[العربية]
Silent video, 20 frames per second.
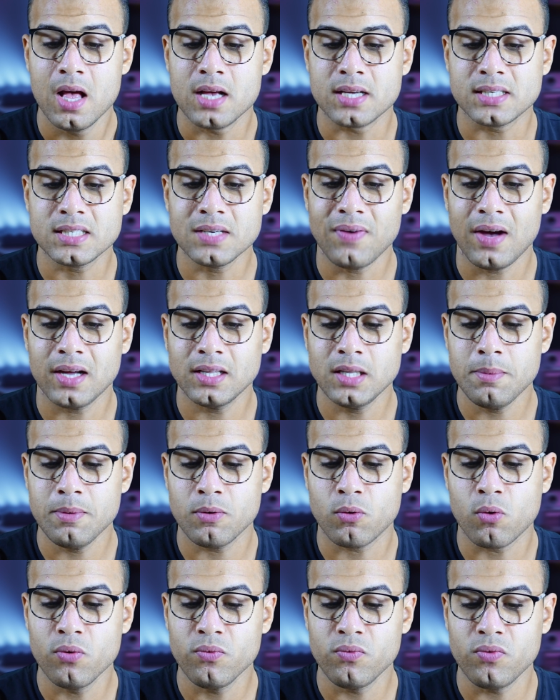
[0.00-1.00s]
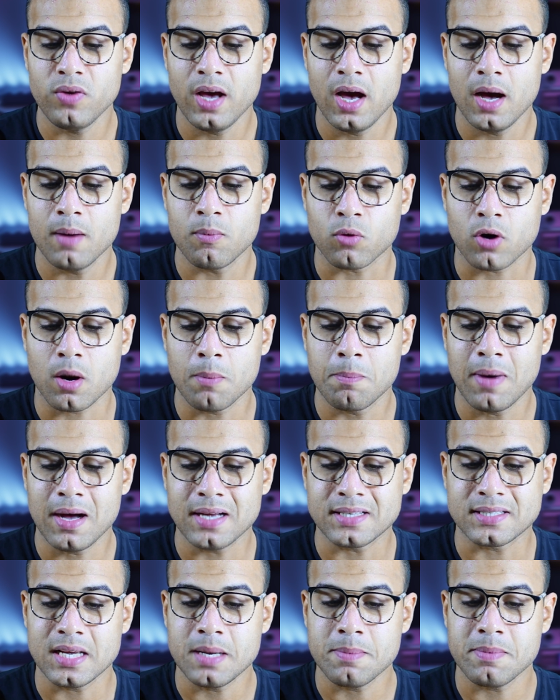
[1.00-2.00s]
الصفحه دي بيكون فيها
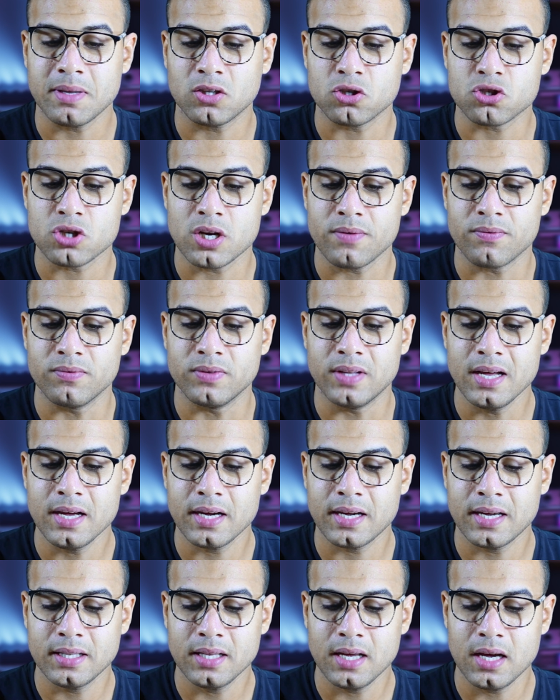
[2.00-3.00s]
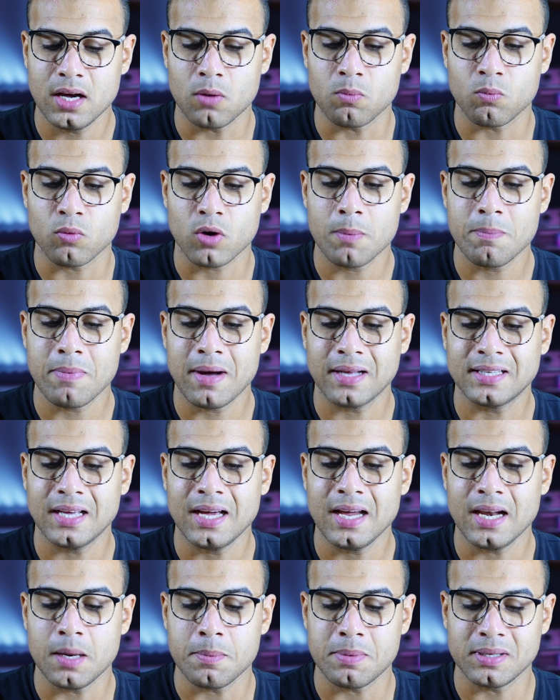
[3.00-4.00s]
مربع زي ما انت شايف ده كده المربع
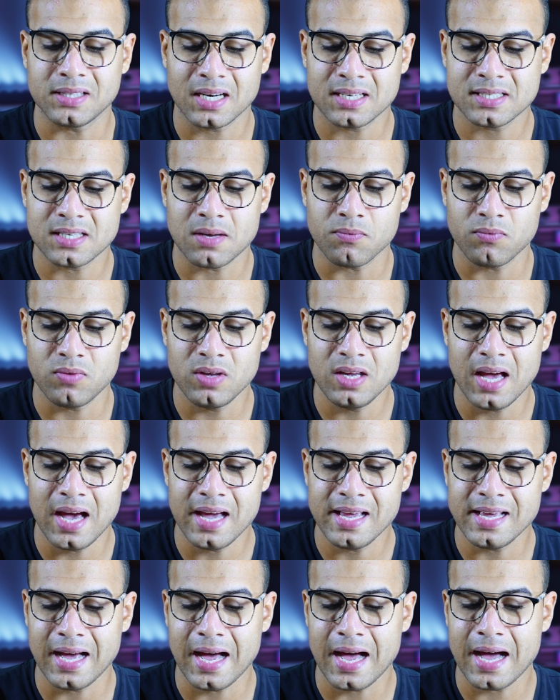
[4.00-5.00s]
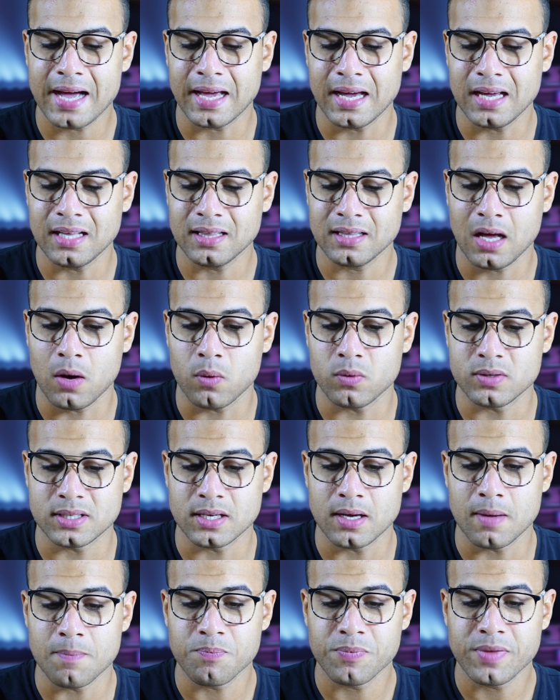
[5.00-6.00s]
ده اللي بيترسم فيه اي حاجه انت
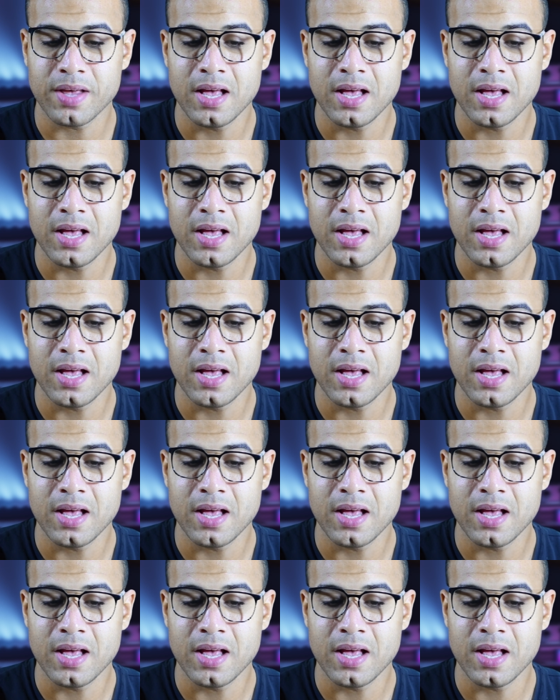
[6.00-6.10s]
عاوزها